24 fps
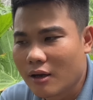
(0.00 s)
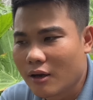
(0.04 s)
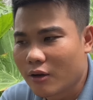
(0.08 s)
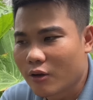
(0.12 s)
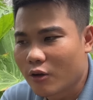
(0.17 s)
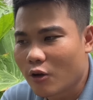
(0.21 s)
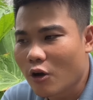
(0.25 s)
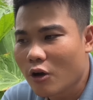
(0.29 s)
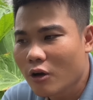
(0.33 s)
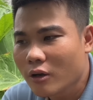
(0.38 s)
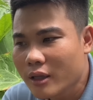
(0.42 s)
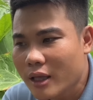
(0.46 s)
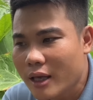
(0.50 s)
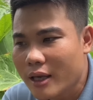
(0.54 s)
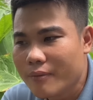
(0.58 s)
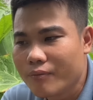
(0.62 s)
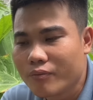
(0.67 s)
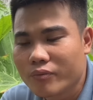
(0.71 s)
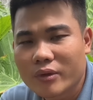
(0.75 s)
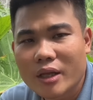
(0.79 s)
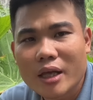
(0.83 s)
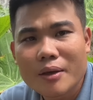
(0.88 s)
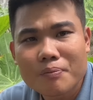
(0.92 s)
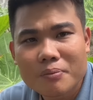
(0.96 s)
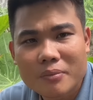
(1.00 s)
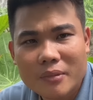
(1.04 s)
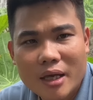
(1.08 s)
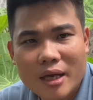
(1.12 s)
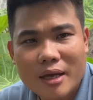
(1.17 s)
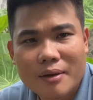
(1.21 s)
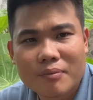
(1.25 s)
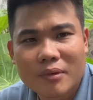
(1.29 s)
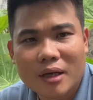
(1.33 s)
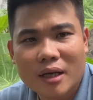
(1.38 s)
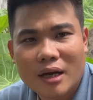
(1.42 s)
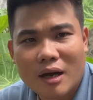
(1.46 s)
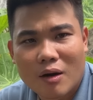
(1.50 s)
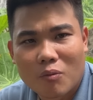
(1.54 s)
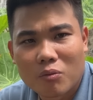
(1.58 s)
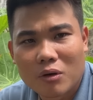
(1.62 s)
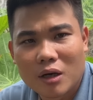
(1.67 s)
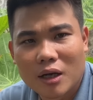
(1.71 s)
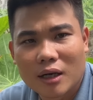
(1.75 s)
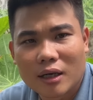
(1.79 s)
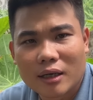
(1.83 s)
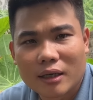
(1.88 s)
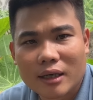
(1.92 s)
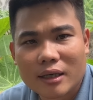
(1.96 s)
uh, có thêm tiếp thêm cái động
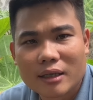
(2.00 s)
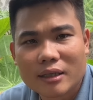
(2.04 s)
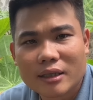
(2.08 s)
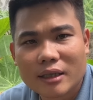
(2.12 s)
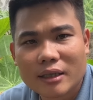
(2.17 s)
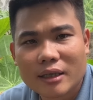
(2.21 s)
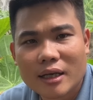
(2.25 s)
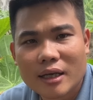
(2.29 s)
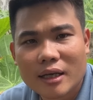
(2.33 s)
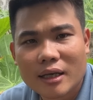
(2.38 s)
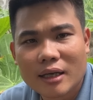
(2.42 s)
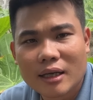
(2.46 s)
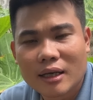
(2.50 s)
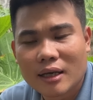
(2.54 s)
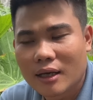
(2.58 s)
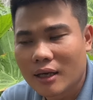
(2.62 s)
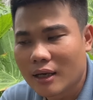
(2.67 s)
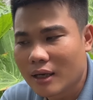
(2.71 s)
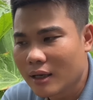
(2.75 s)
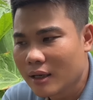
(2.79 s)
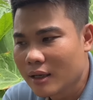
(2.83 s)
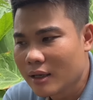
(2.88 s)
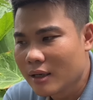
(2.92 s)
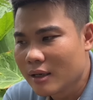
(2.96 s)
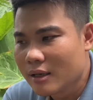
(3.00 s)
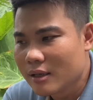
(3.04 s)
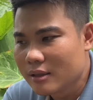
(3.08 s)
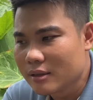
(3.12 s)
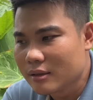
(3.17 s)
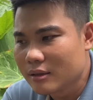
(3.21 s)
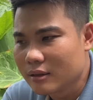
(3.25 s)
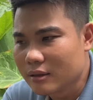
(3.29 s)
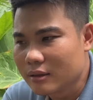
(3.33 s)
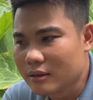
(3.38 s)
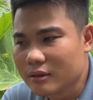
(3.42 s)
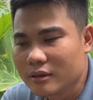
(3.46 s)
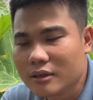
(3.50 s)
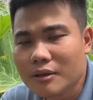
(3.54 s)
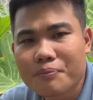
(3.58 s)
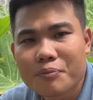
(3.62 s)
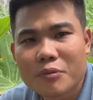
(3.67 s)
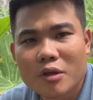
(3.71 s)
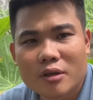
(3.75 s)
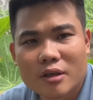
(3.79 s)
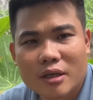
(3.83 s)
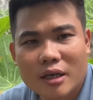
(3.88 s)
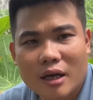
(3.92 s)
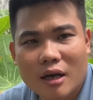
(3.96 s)
lực để chị ni uh, giúp
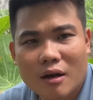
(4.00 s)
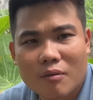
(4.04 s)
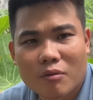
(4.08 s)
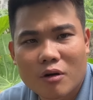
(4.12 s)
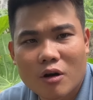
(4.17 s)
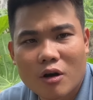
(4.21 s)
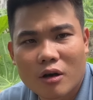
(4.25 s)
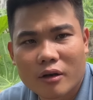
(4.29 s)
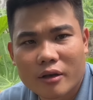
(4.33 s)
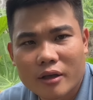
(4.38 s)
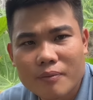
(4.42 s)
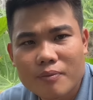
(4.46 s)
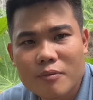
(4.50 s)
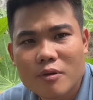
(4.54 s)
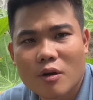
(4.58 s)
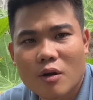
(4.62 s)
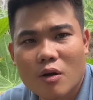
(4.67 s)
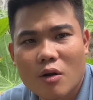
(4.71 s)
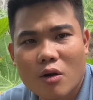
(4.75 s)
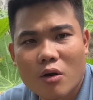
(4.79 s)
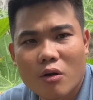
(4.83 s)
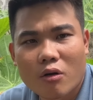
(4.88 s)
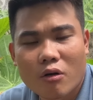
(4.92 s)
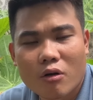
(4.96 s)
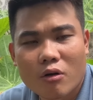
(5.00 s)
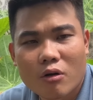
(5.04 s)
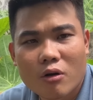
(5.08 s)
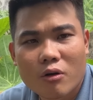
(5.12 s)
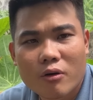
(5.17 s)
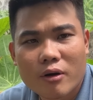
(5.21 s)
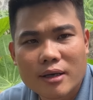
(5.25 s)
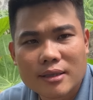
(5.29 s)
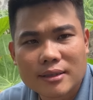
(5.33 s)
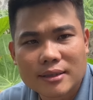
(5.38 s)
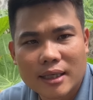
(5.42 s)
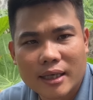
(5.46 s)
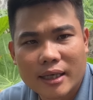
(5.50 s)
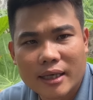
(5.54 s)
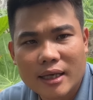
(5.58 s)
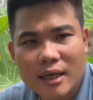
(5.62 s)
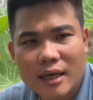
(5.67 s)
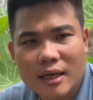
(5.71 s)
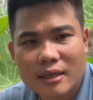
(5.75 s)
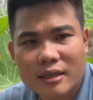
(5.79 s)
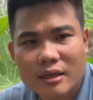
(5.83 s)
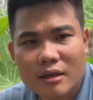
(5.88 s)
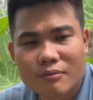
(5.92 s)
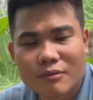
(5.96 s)
cho chị hồng loan giúp cho con của cố nghệ sĩ
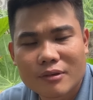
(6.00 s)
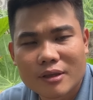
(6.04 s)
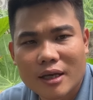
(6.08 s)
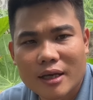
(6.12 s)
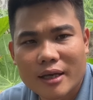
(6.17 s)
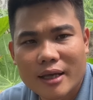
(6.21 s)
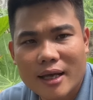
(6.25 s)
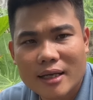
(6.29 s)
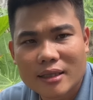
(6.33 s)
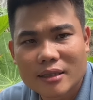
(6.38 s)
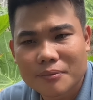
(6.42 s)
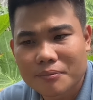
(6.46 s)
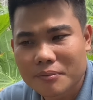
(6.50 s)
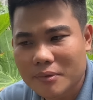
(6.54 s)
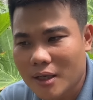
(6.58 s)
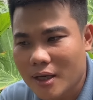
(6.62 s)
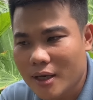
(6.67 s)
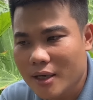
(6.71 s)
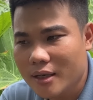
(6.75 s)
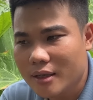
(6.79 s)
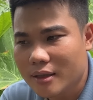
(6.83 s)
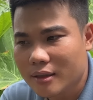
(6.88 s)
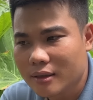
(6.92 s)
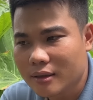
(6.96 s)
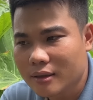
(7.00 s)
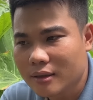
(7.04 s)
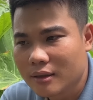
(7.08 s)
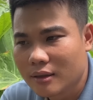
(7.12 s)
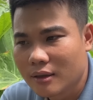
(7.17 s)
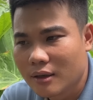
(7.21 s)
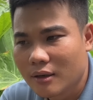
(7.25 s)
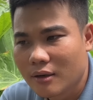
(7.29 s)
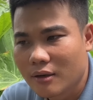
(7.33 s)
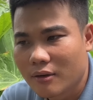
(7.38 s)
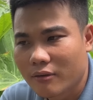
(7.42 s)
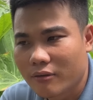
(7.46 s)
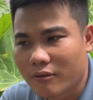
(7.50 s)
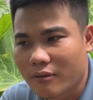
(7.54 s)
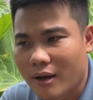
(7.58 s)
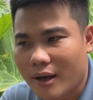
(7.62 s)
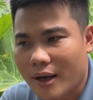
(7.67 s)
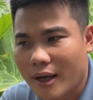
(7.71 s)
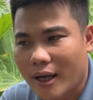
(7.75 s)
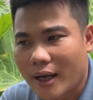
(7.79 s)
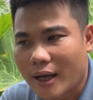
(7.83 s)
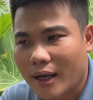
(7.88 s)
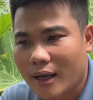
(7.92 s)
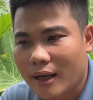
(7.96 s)
ha, trong một thời gian sắp tới nữa
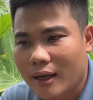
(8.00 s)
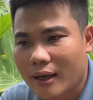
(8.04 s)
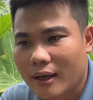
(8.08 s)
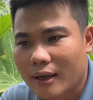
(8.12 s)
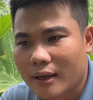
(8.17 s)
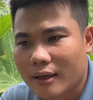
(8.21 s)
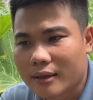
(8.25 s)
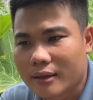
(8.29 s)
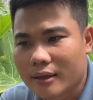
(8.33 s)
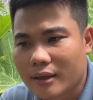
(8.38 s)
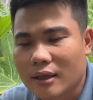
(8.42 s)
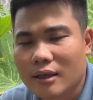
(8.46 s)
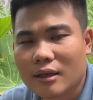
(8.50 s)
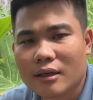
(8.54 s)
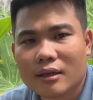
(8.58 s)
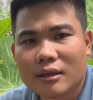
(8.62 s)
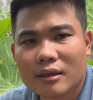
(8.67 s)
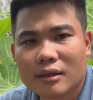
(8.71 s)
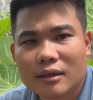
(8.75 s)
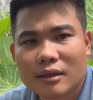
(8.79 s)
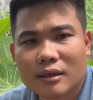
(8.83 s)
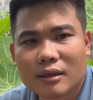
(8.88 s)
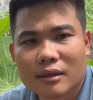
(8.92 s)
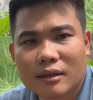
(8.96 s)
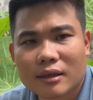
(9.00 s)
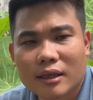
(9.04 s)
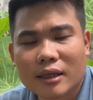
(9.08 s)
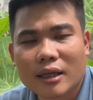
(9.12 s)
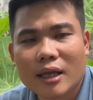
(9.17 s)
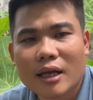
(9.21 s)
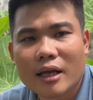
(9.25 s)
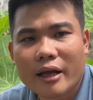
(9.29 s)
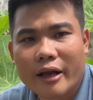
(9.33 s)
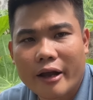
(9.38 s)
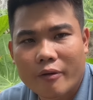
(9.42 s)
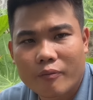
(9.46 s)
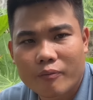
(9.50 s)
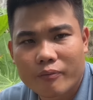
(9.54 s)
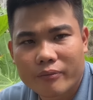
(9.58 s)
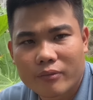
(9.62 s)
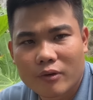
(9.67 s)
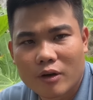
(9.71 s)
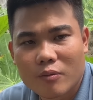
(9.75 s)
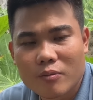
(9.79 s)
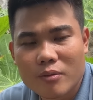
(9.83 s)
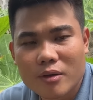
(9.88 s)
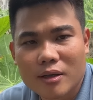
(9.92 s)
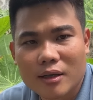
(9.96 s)
và chị chị Tuyết Ngọc
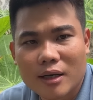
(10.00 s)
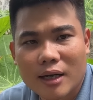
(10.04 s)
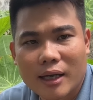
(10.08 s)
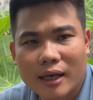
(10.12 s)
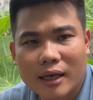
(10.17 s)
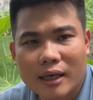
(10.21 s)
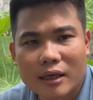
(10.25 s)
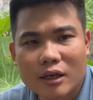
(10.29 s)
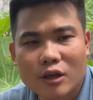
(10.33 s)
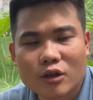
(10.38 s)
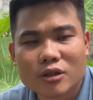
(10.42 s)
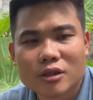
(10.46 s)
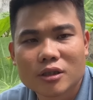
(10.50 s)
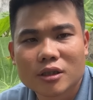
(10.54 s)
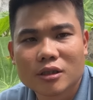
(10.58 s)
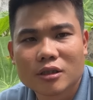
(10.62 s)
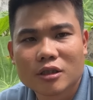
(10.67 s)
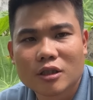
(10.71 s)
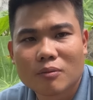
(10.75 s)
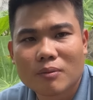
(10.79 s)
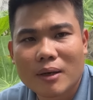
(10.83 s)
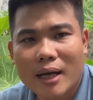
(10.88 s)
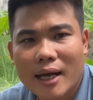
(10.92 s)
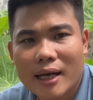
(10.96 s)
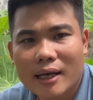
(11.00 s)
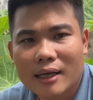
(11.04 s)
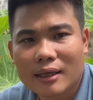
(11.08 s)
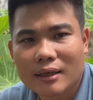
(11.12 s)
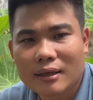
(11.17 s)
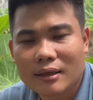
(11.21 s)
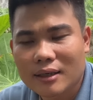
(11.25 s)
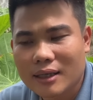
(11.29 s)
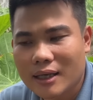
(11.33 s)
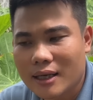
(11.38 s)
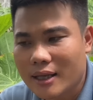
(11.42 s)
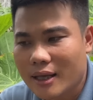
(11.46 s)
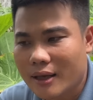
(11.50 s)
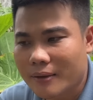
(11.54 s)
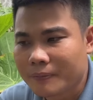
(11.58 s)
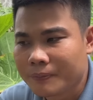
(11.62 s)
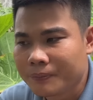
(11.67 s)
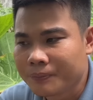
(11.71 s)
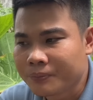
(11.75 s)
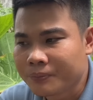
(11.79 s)
cũng như là luật sư Trọng Ăn nó cả nhà